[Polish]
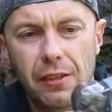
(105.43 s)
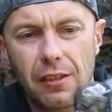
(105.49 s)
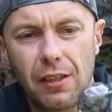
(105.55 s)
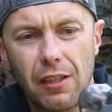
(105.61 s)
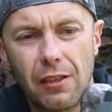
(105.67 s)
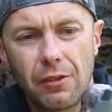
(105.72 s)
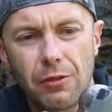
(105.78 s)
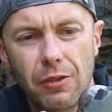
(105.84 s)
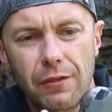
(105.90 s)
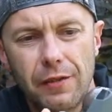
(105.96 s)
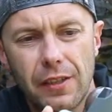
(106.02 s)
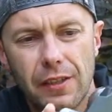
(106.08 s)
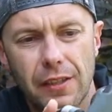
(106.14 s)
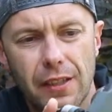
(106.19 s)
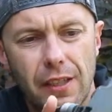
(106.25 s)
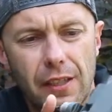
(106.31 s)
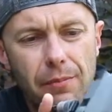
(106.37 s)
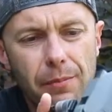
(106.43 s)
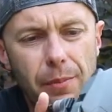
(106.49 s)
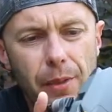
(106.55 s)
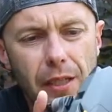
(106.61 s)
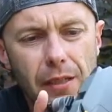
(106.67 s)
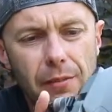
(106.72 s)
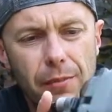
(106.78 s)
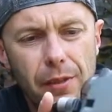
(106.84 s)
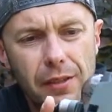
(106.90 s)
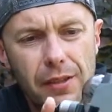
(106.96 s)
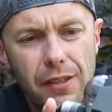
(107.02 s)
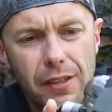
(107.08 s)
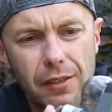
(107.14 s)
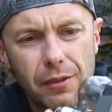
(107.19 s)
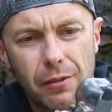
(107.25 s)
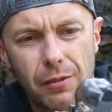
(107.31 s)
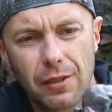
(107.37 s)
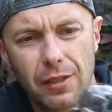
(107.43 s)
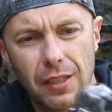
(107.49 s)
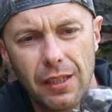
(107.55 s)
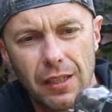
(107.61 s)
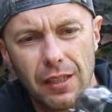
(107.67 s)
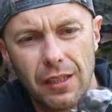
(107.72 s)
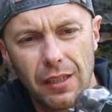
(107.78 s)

to już widzę po unboxingu, że